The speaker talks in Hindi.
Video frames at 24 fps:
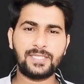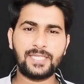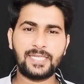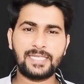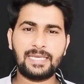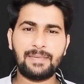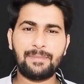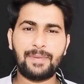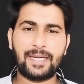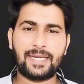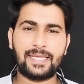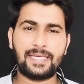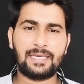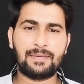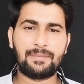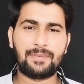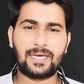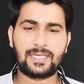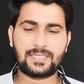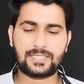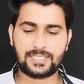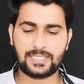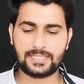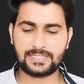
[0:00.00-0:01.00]
अंदर की बैटिंग की
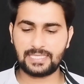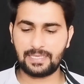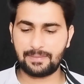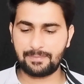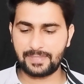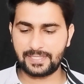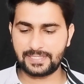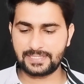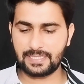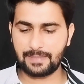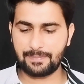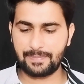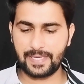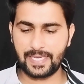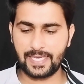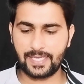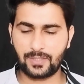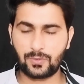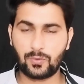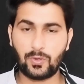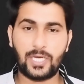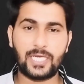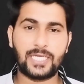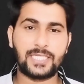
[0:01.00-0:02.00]
बात करते हैं मिर्ज़ा
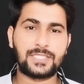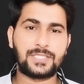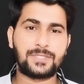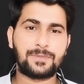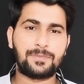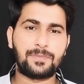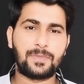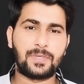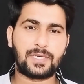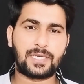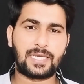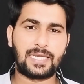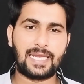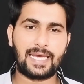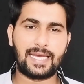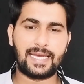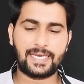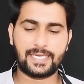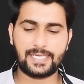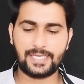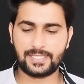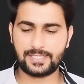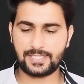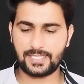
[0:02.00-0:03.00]
बेग को आज खिलाया
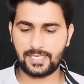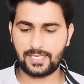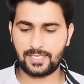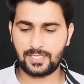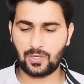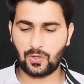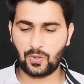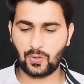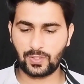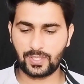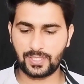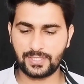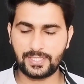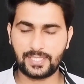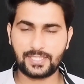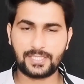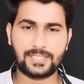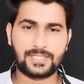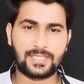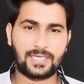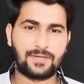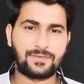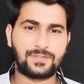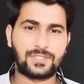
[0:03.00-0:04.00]
गया था लाहौर के अंदर की
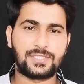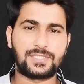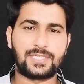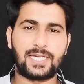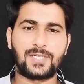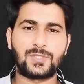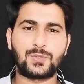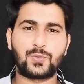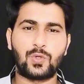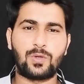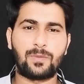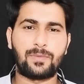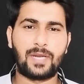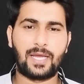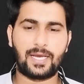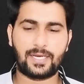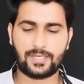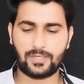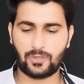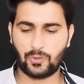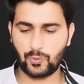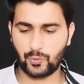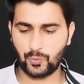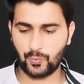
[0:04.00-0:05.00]
तरफ से चार स्कोर
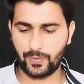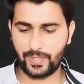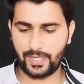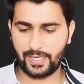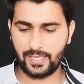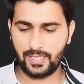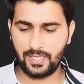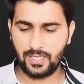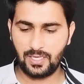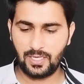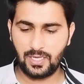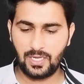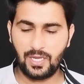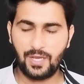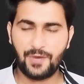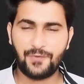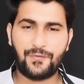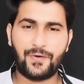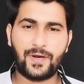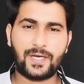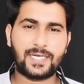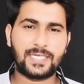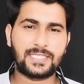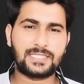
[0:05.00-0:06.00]
बनाकर आउट हुए
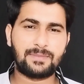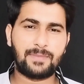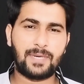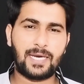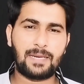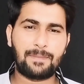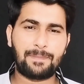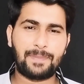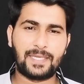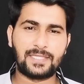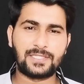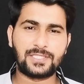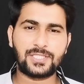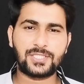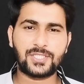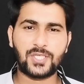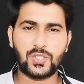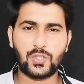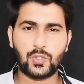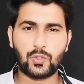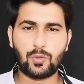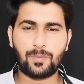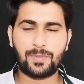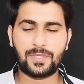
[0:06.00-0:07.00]
फ़खर जमान पैंतीस
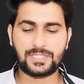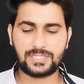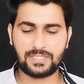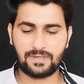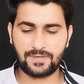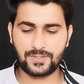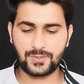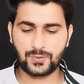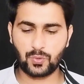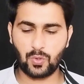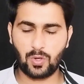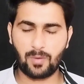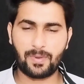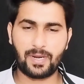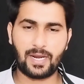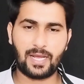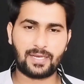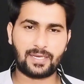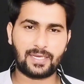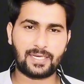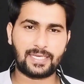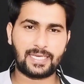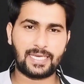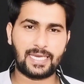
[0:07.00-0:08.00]
गेंदों के ऊपर चौवन स्कोर
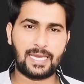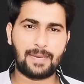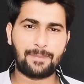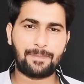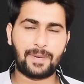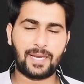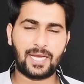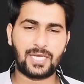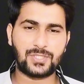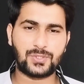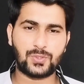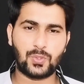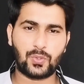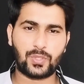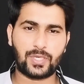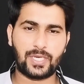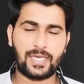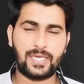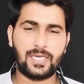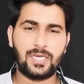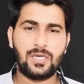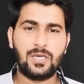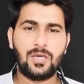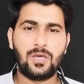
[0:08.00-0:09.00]
बनाकर गए हैं पाँच
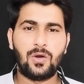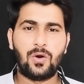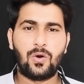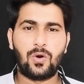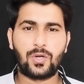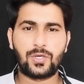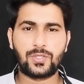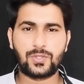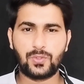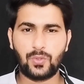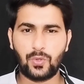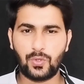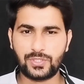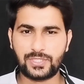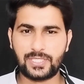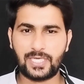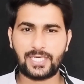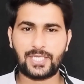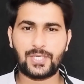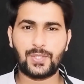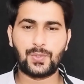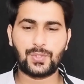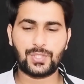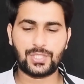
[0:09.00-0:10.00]
चौके और दो
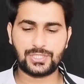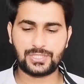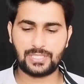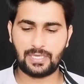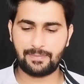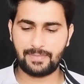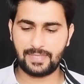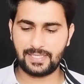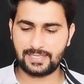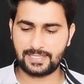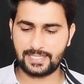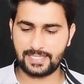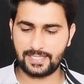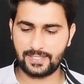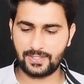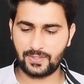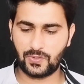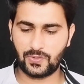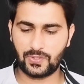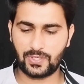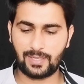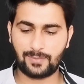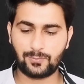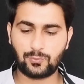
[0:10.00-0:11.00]
छक्के उनके शामिल थे
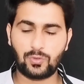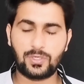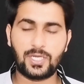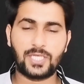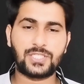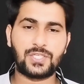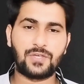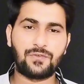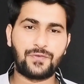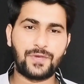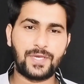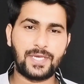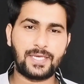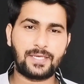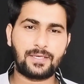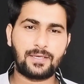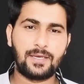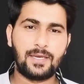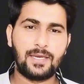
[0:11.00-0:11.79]
और अब्दुल्ला शफीक